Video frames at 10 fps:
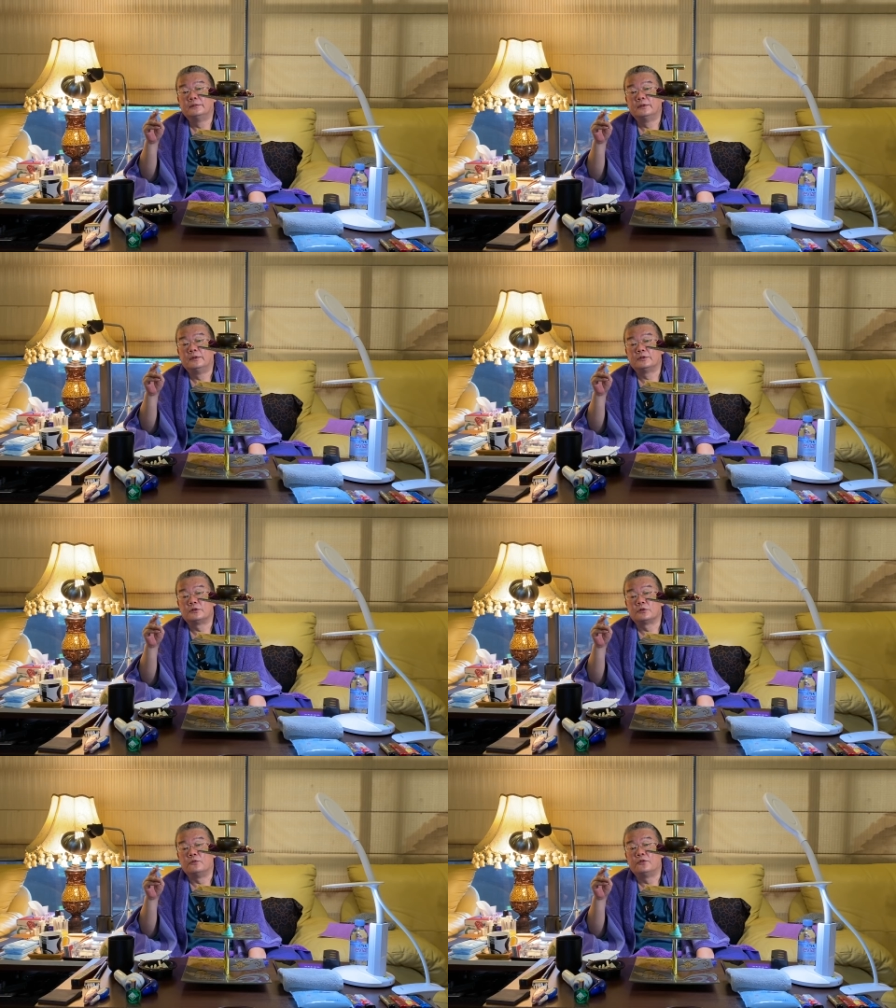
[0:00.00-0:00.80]
哦，就
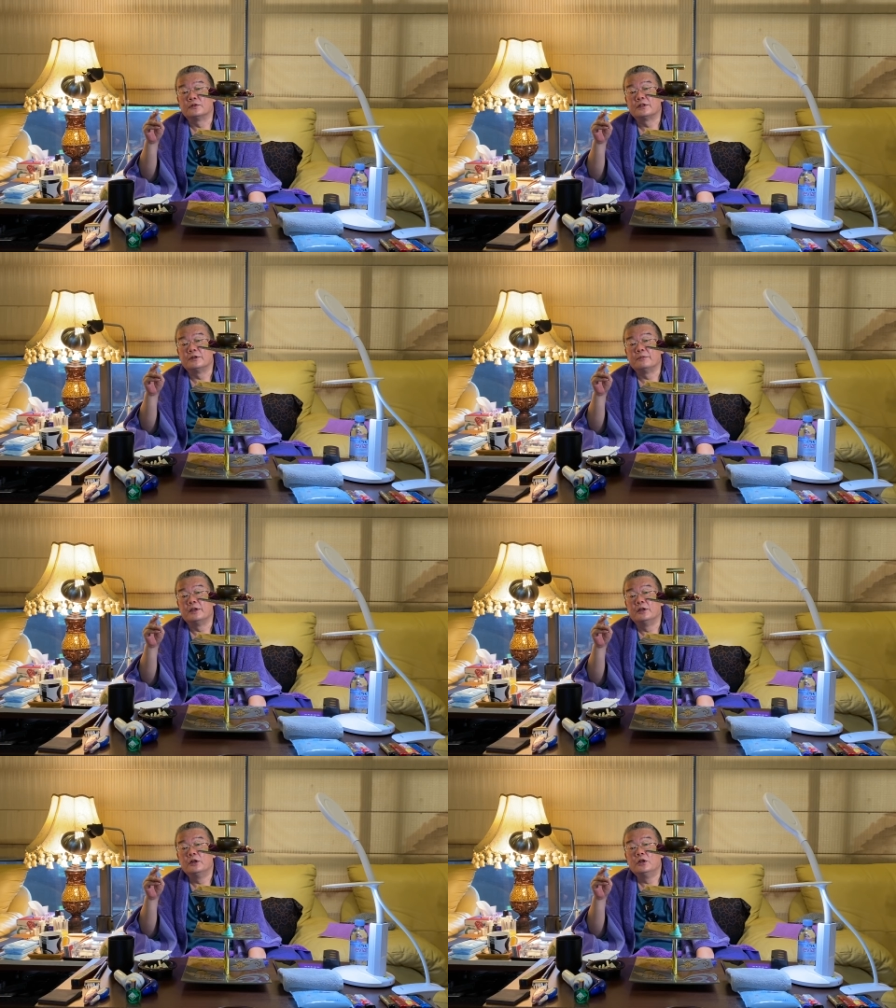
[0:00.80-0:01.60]
从佛圣里
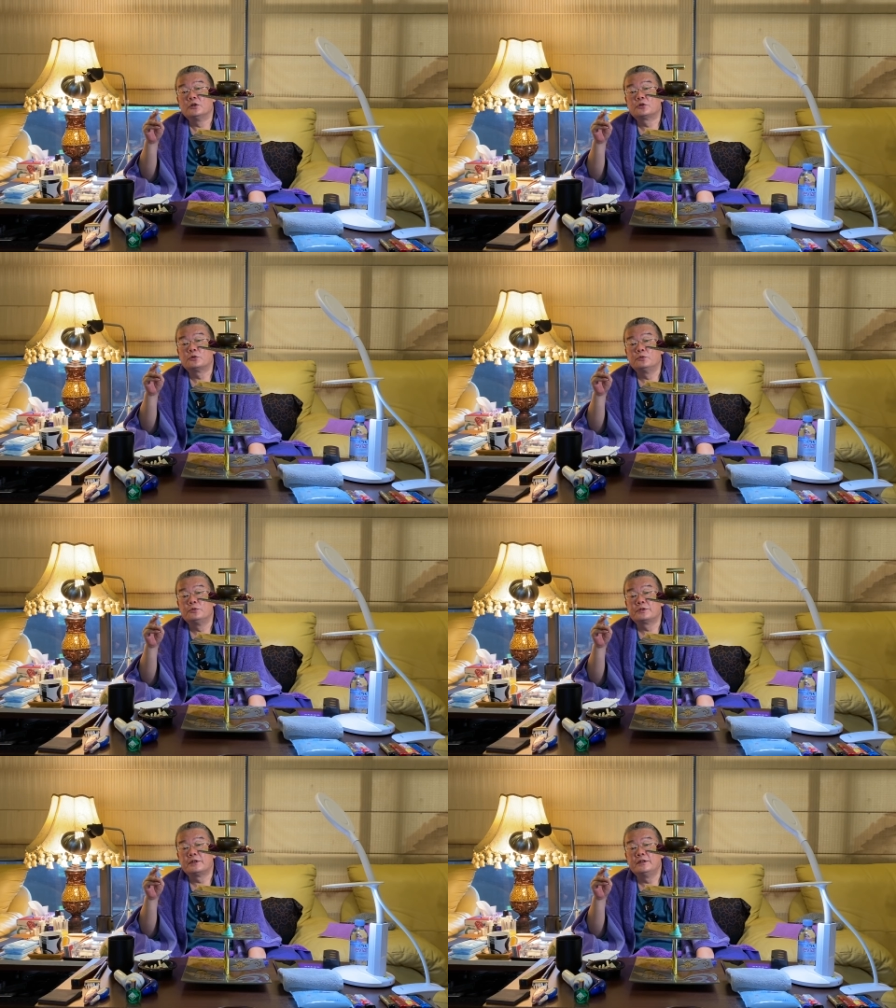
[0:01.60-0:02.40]
面
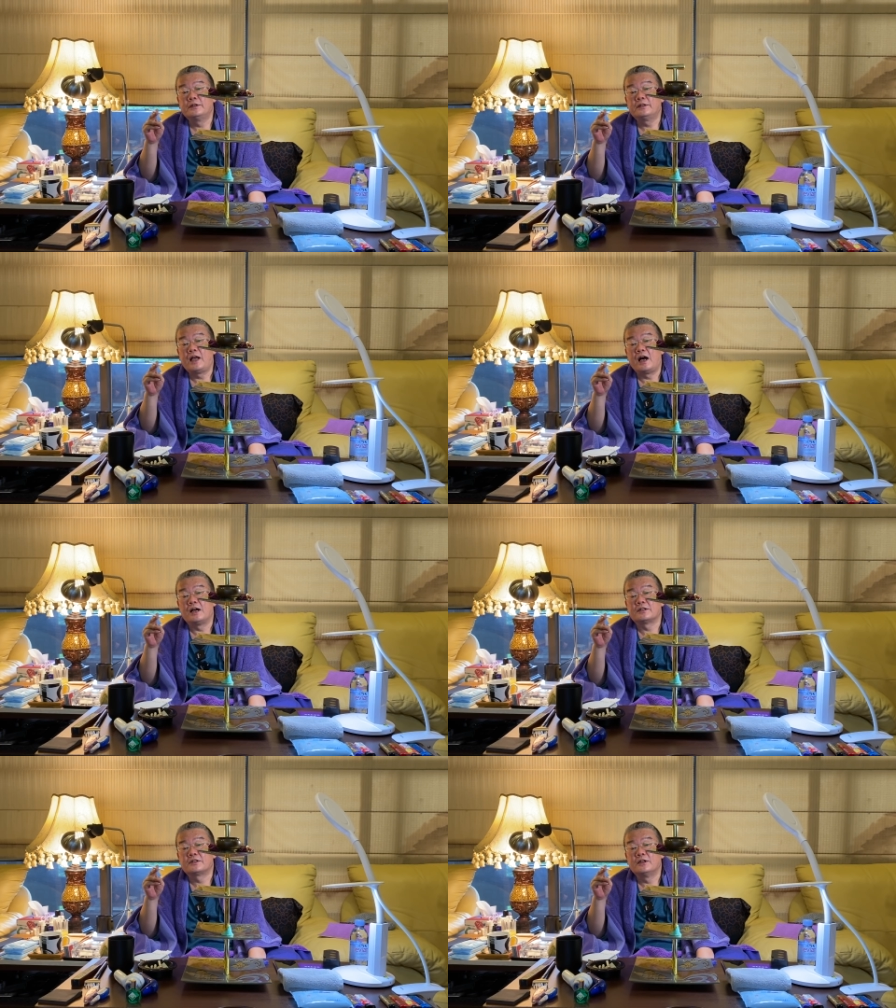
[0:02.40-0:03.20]
出生
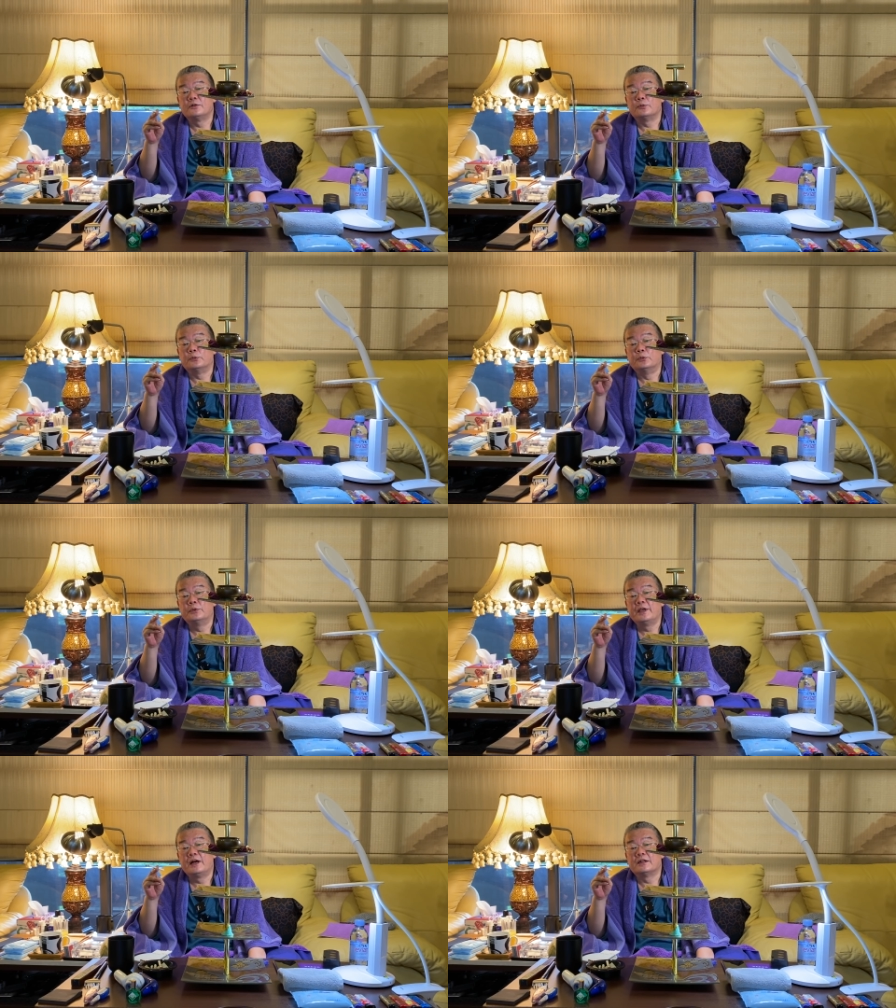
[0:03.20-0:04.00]
大圣无
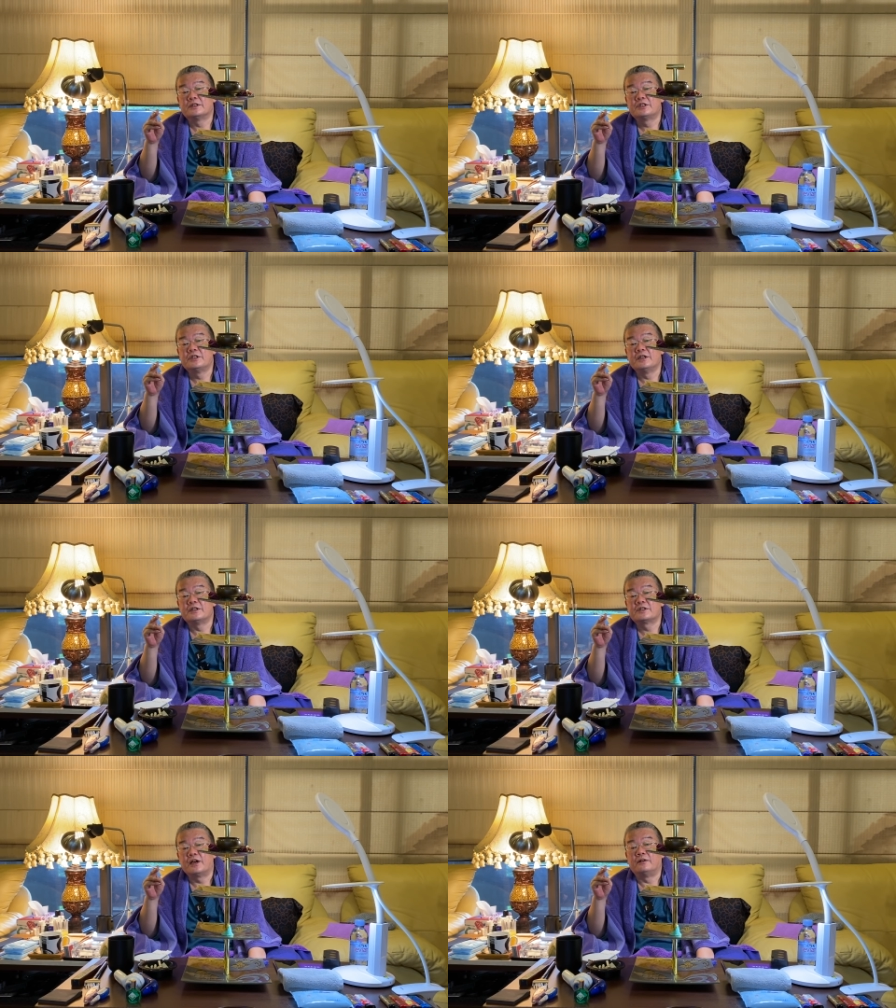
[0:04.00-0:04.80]
量界
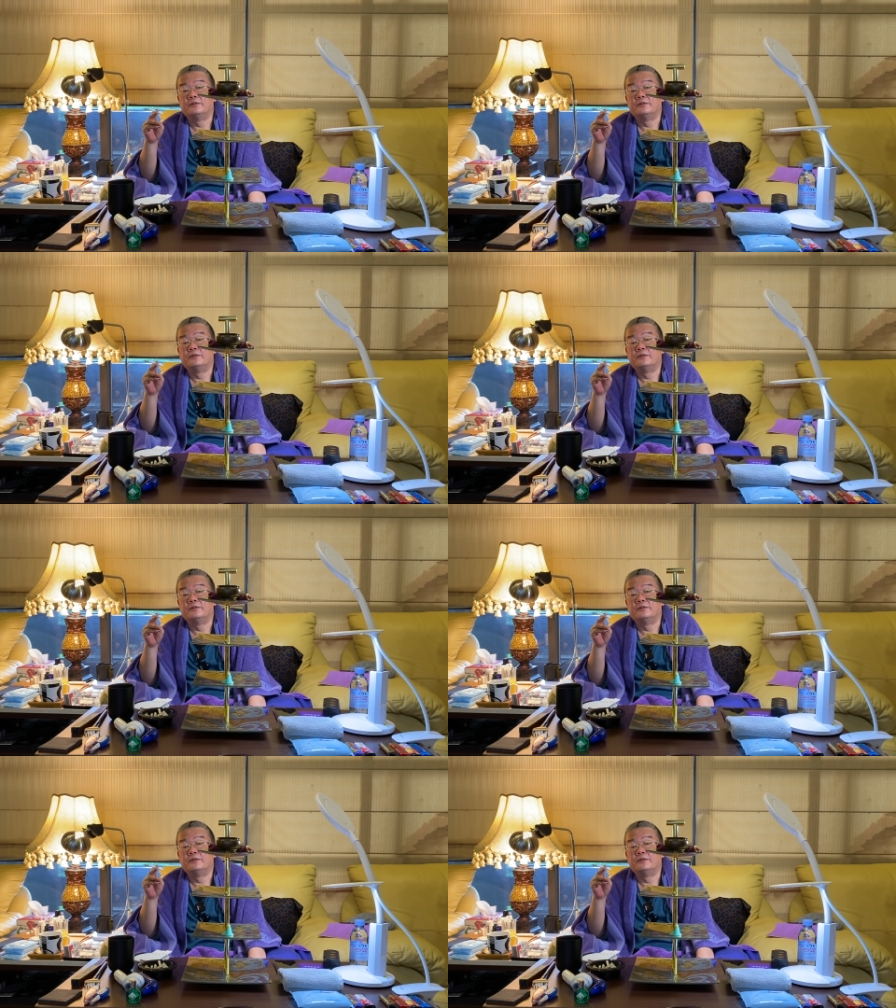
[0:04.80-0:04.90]
障。